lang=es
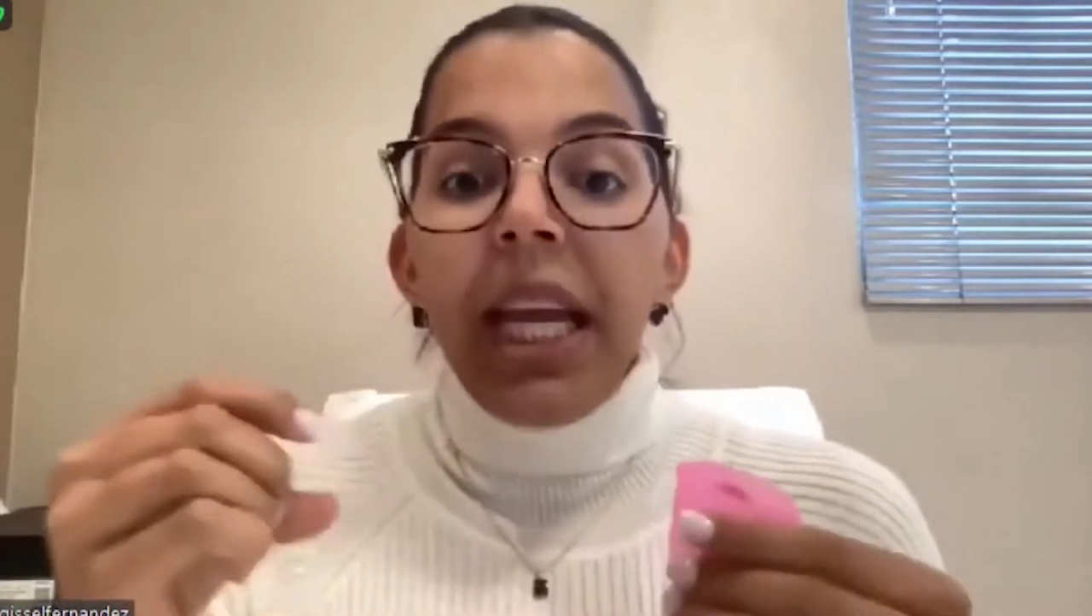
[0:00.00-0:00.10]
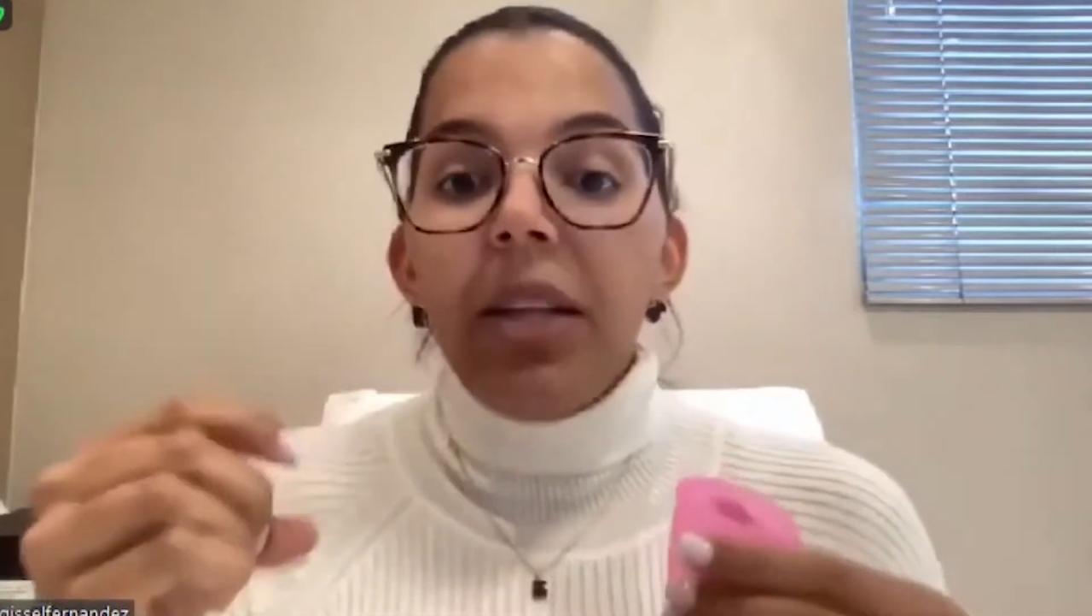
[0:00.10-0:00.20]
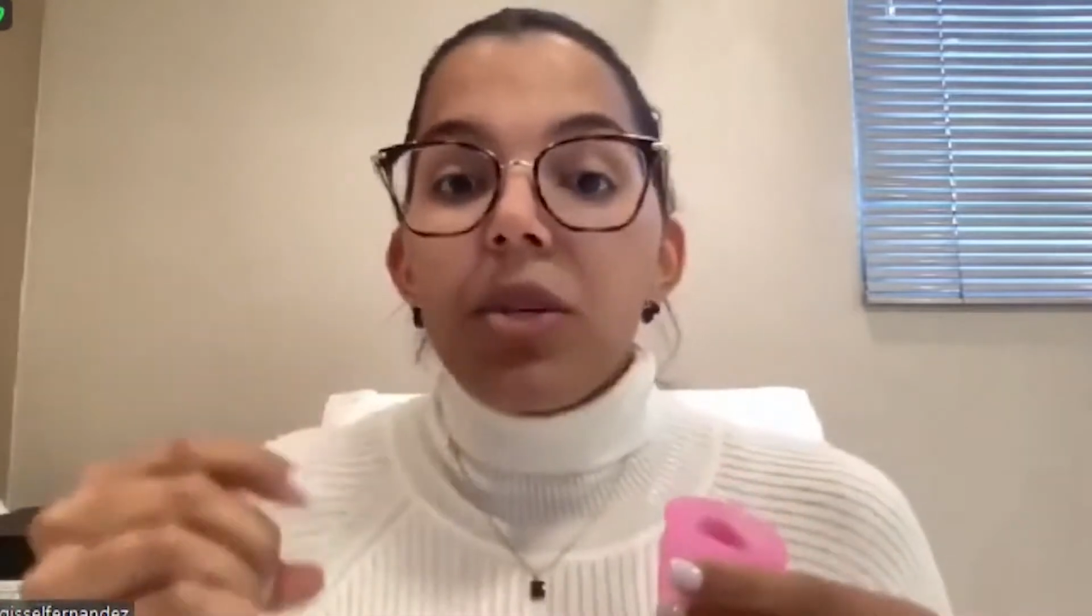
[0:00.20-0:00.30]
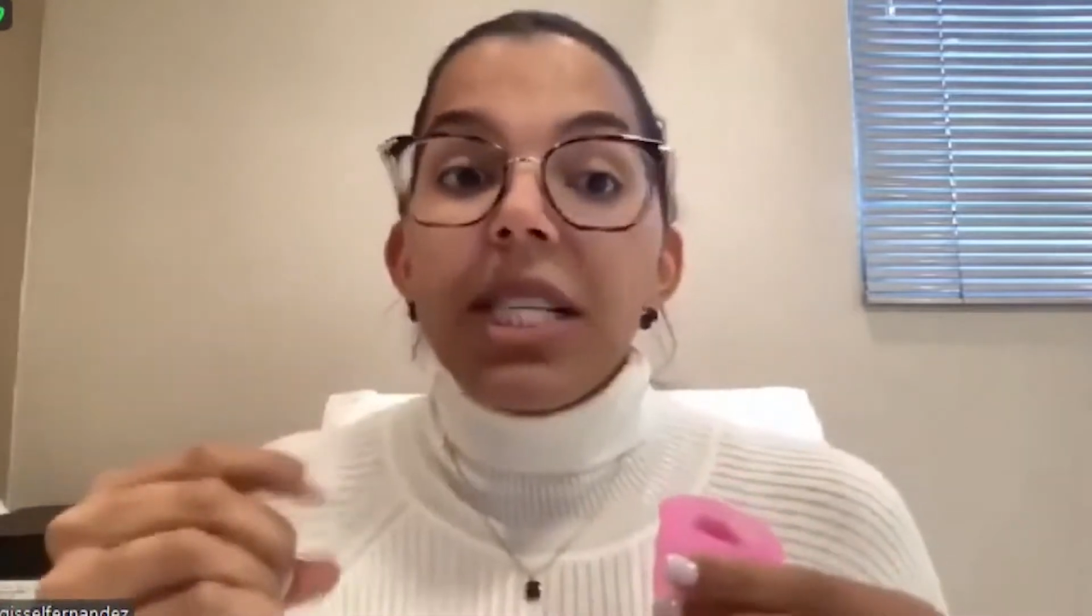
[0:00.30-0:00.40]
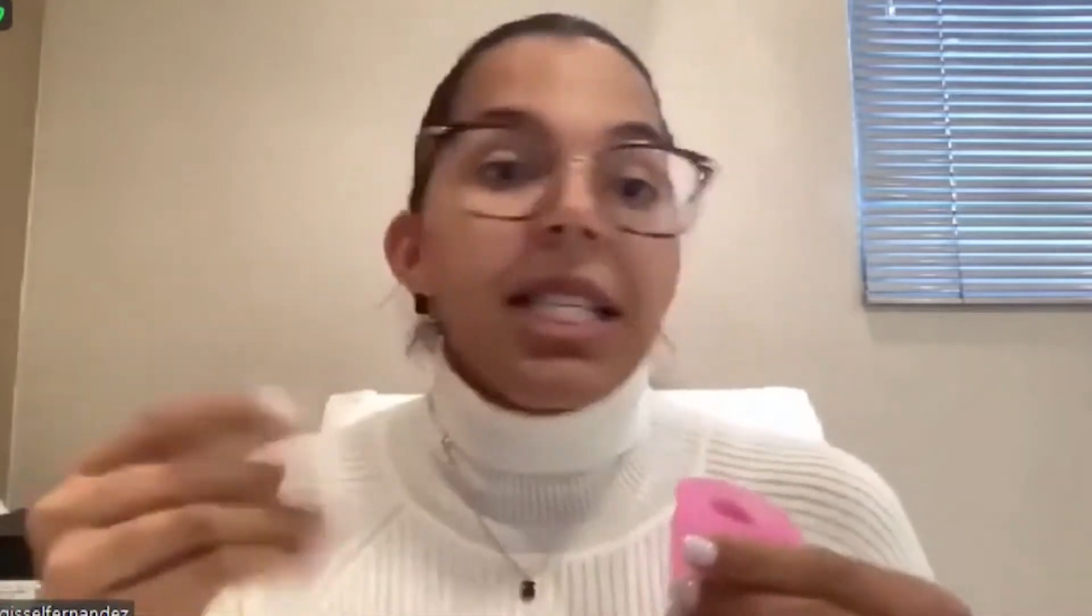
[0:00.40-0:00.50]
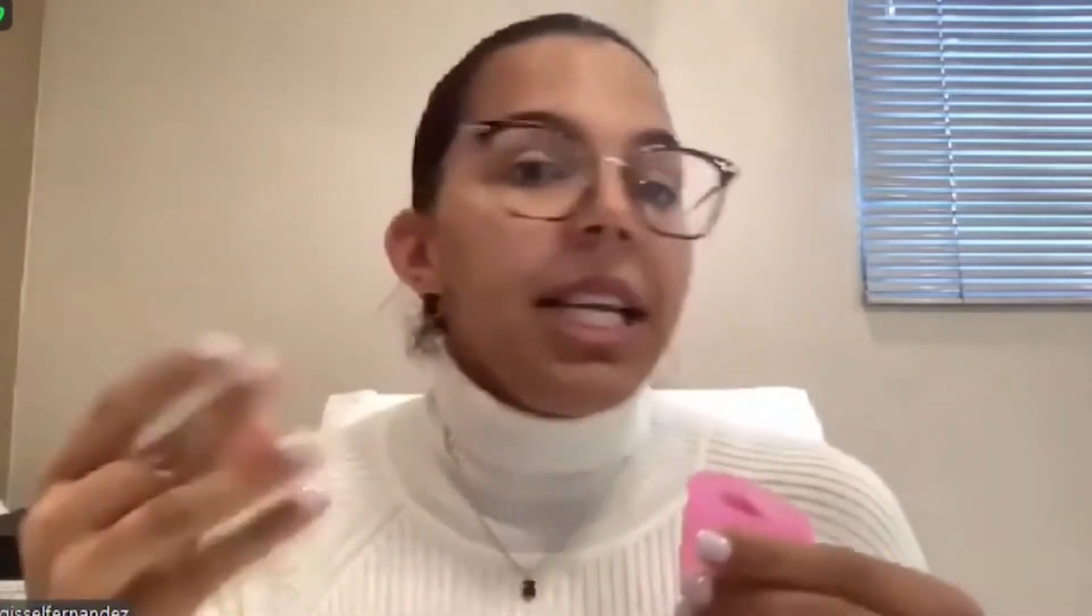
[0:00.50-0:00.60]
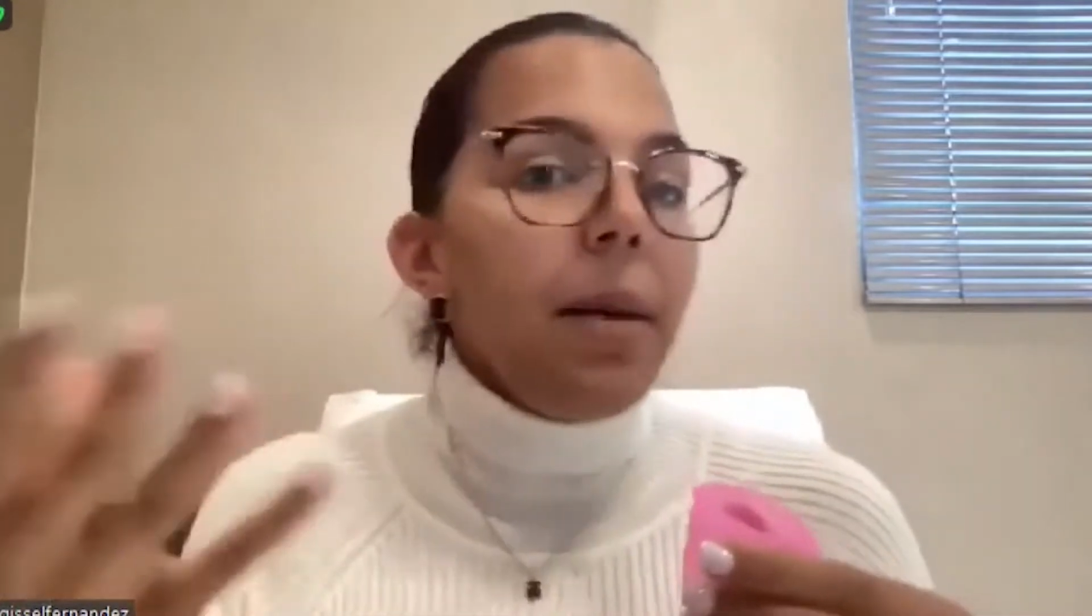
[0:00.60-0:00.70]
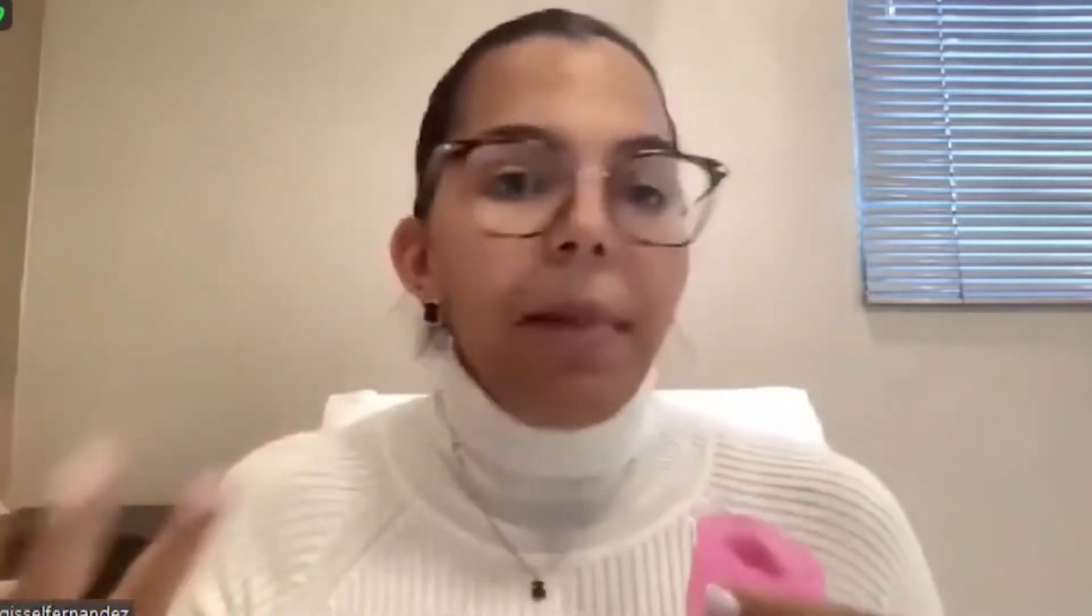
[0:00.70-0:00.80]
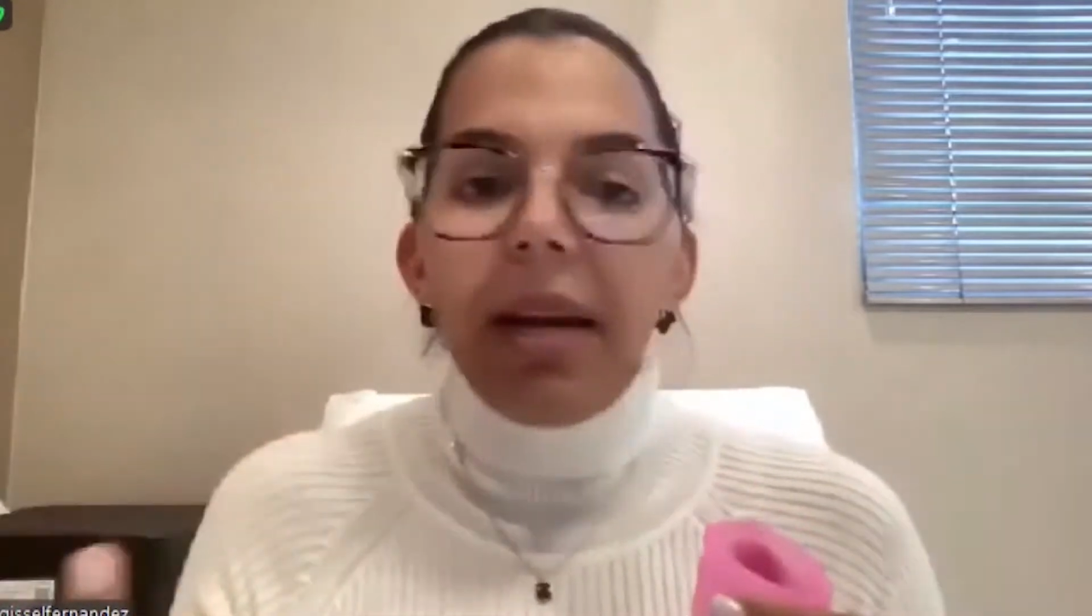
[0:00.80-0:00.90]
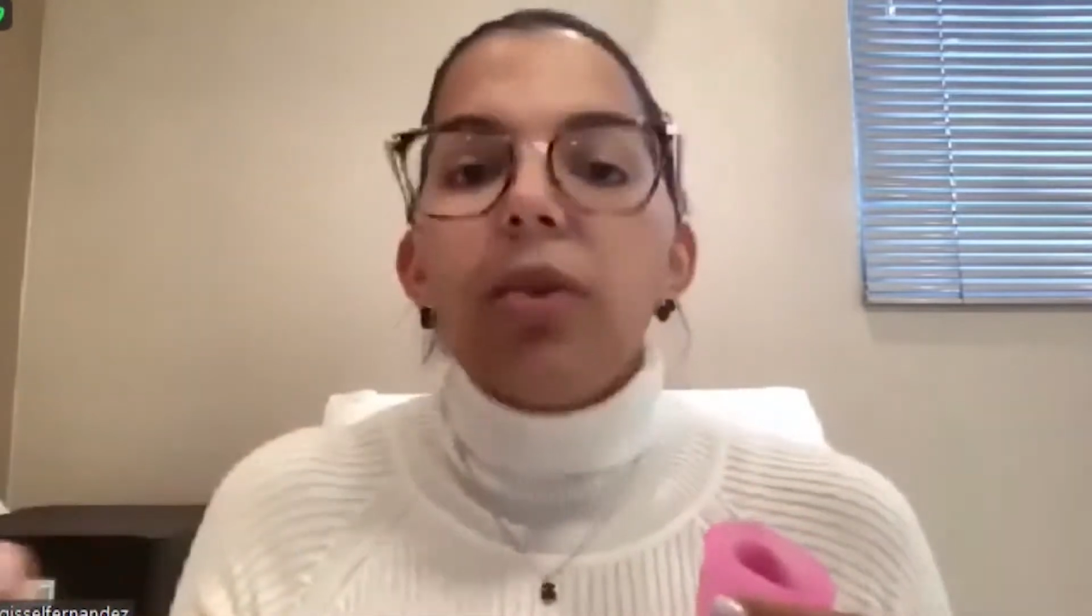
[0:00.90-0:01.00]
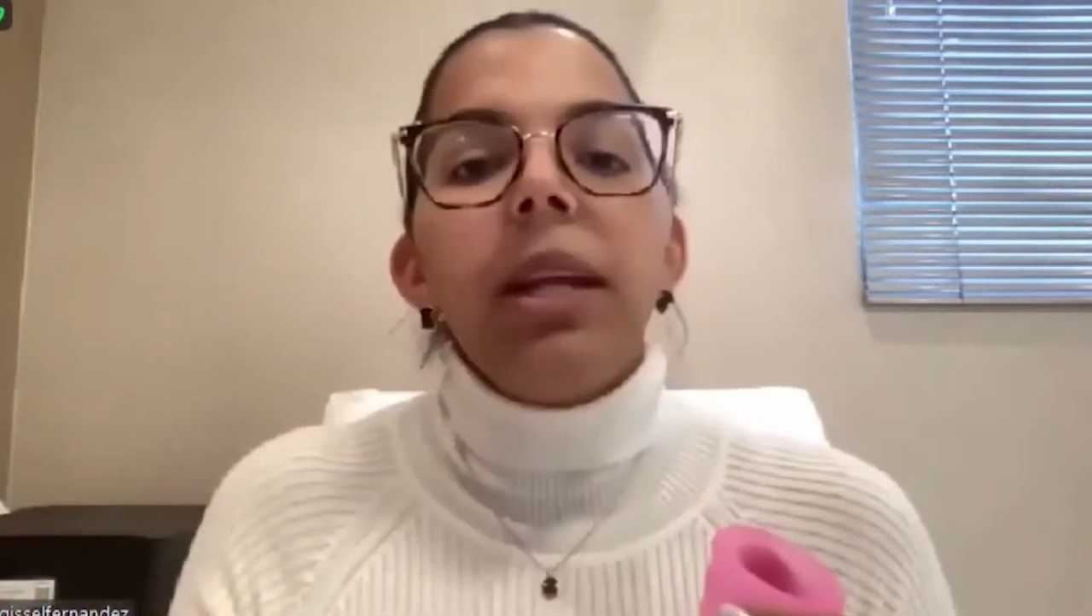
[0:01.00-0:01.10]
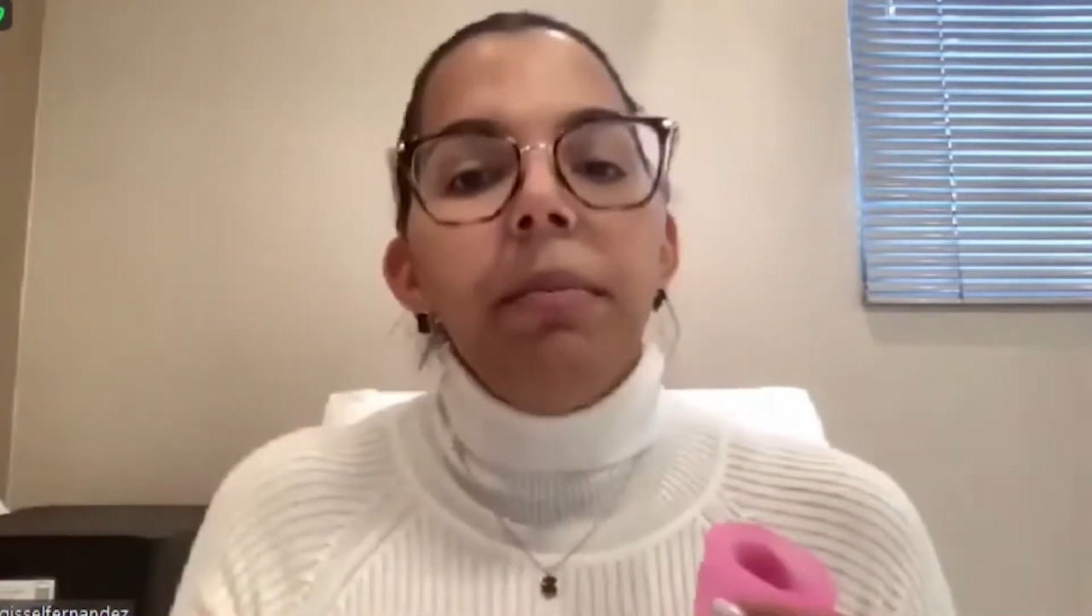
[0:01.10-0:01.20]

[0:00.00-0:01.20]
Entonces, sin embargo,